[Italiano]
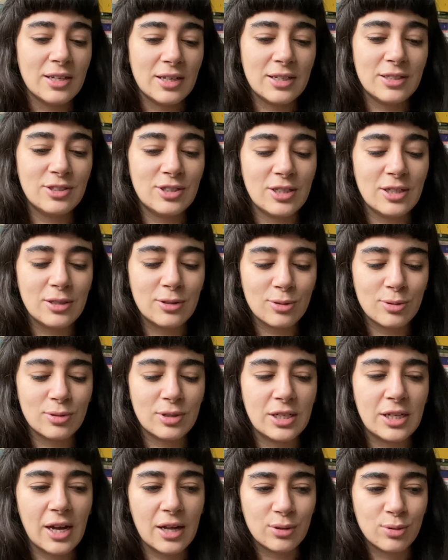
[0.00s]
i
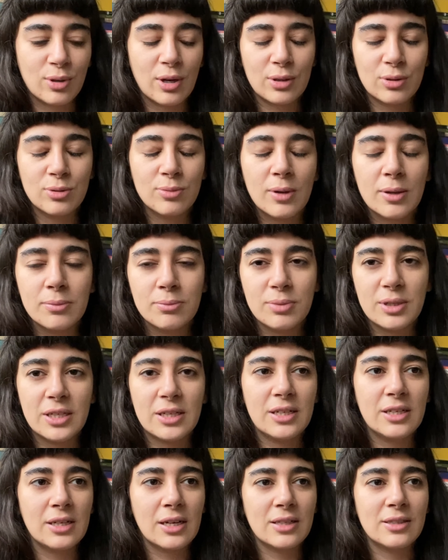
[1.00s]
genitori educano i
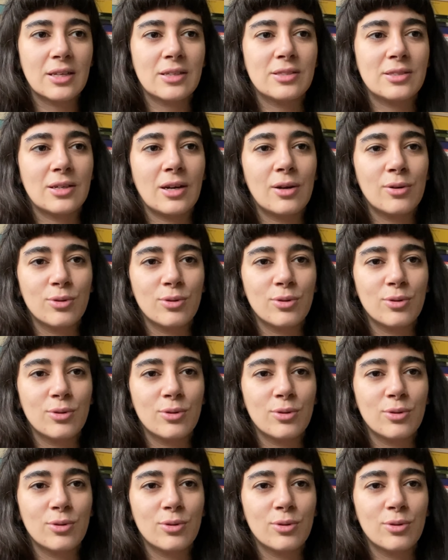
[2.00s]
bambini ad essere